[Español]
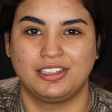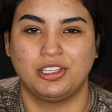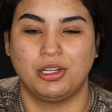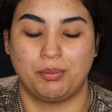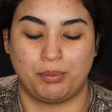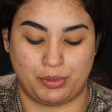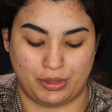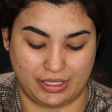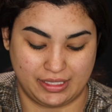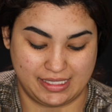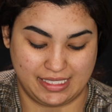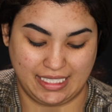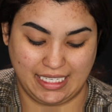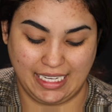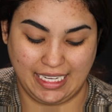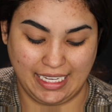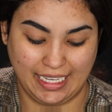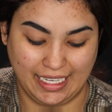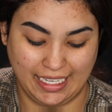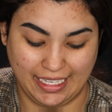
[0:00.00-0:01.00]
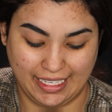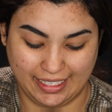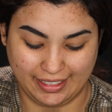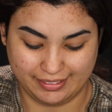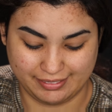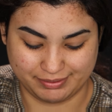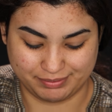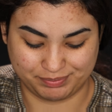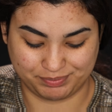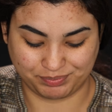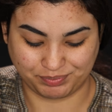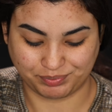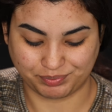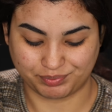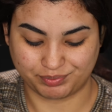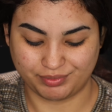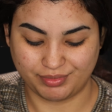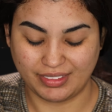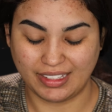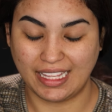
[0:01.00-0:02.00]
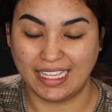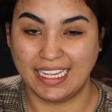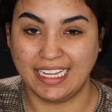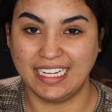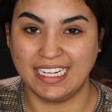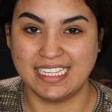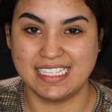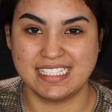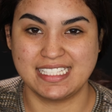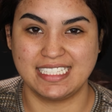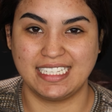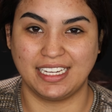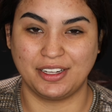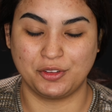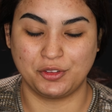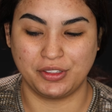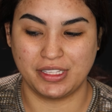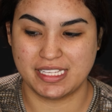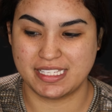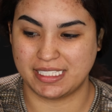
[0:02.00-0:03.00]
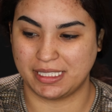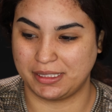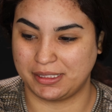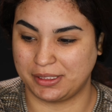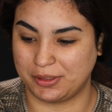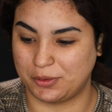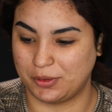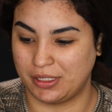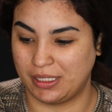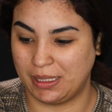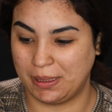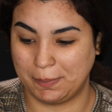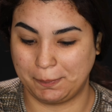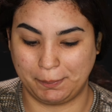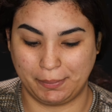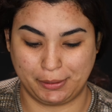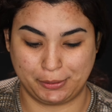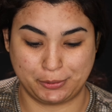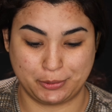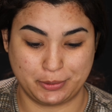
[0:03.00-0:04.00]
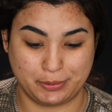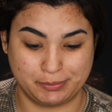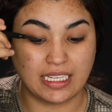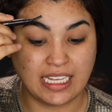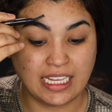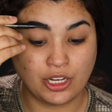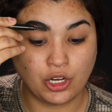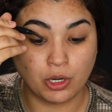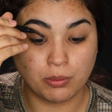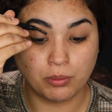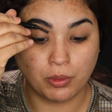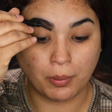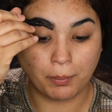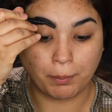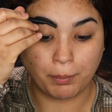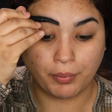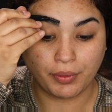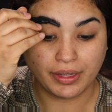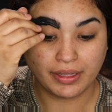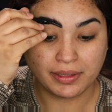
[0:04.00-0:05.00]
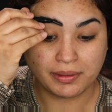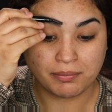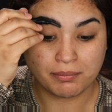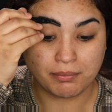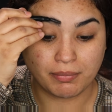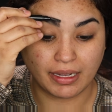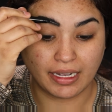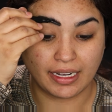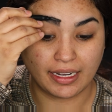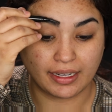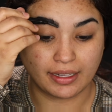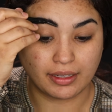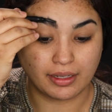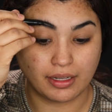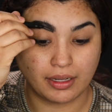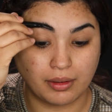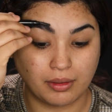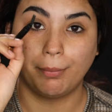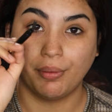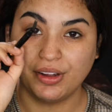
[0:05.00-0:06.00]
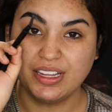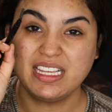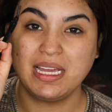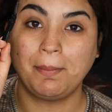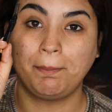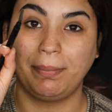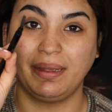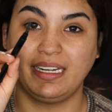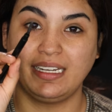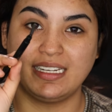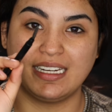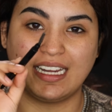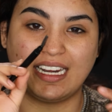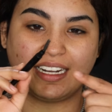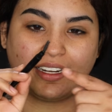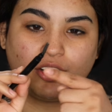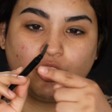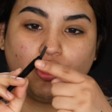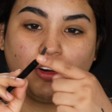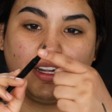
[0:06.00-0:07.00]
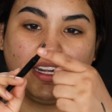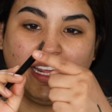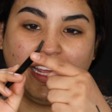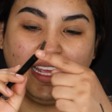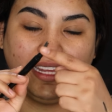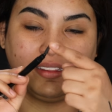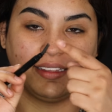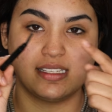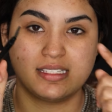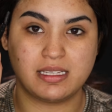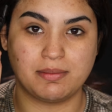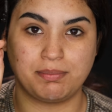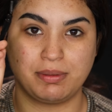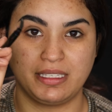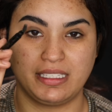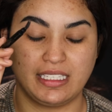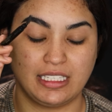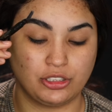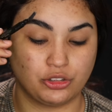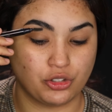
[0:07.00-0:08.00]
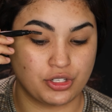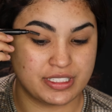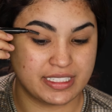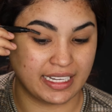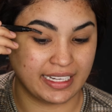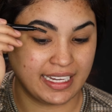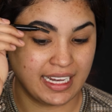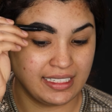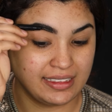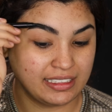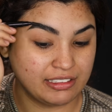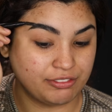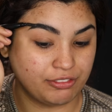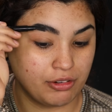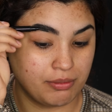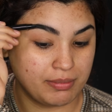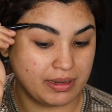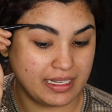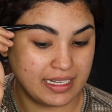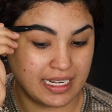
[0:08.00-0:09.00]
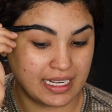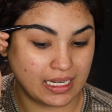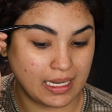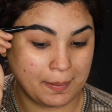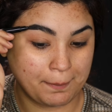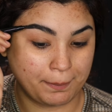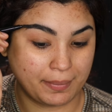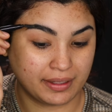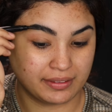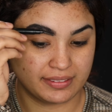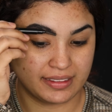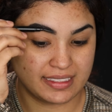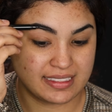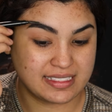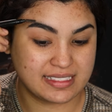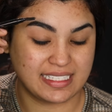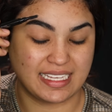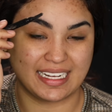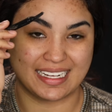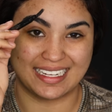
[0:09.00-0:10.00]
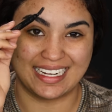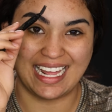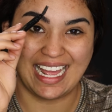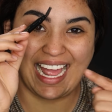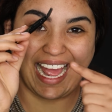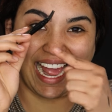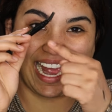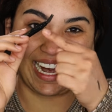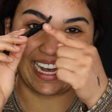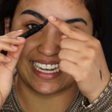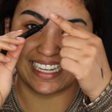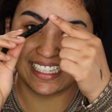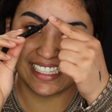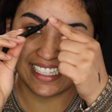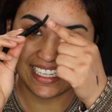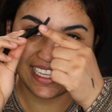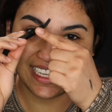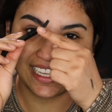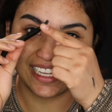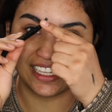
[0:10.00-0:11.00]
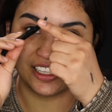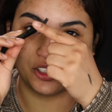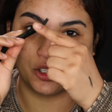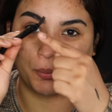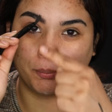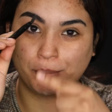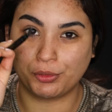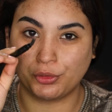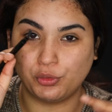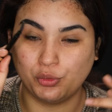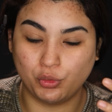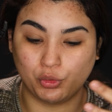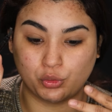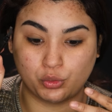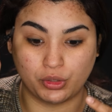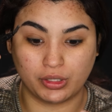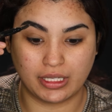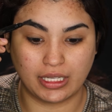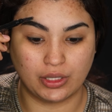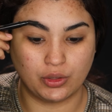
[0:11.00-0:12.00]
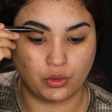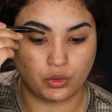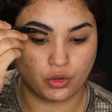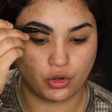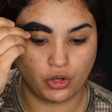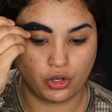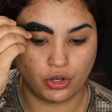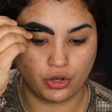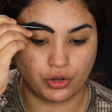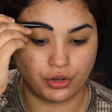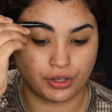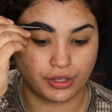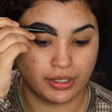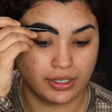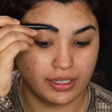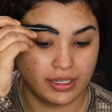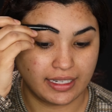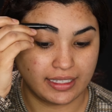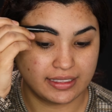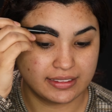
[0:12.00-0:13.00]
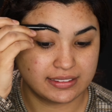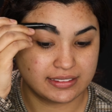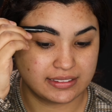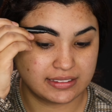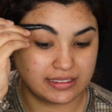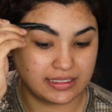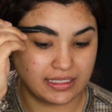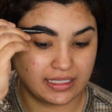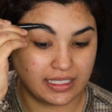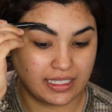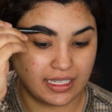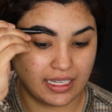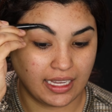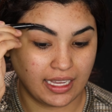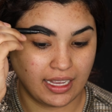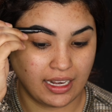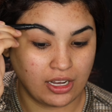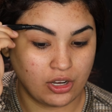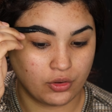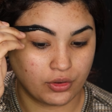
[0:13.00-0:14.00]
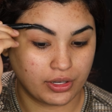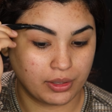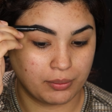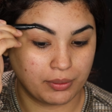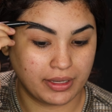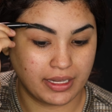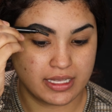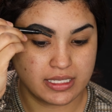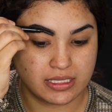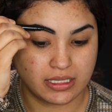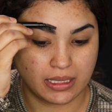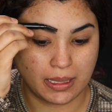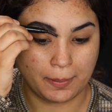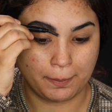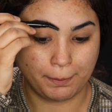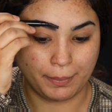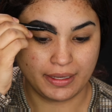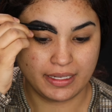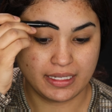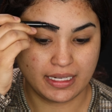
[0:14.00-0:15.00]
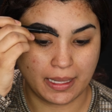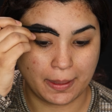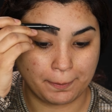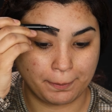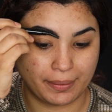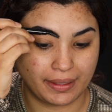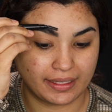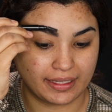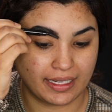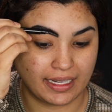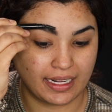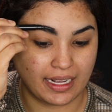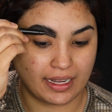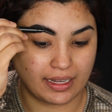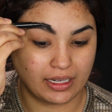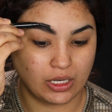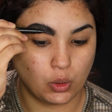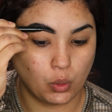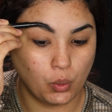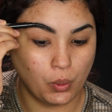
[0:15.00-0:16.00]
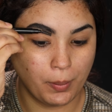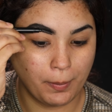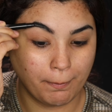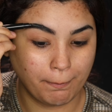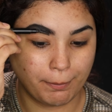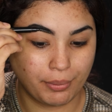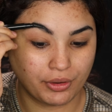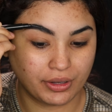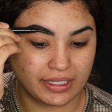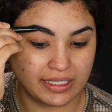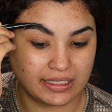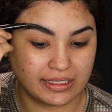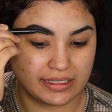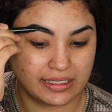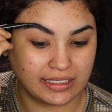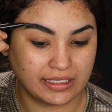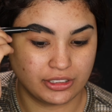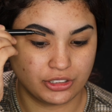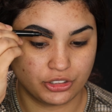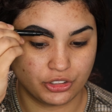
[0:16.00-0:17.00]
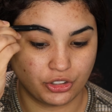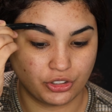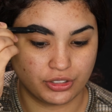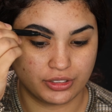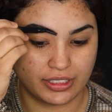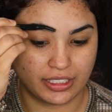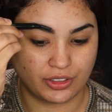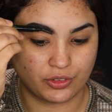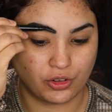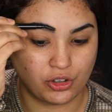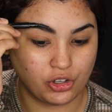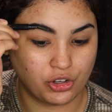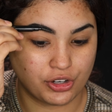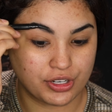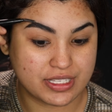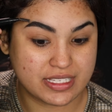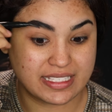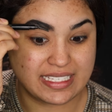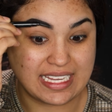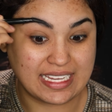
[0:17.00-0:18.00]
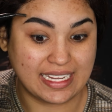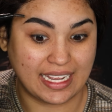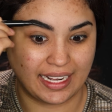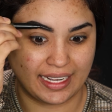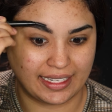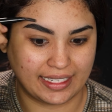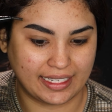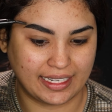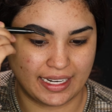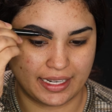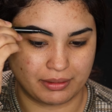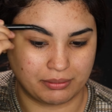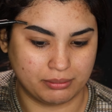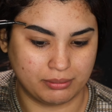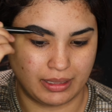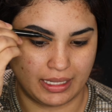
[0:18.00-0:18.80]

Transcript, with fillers: No, pero es que casi hago desastre con el espejo. Y como pueden ver, voy a peinar con este cepillito ya que al difuminar la parte externa aquí quedó producto y quedó color. Así que lo que voy a hacer es peinar para que agarre un poquitito de color sin agregar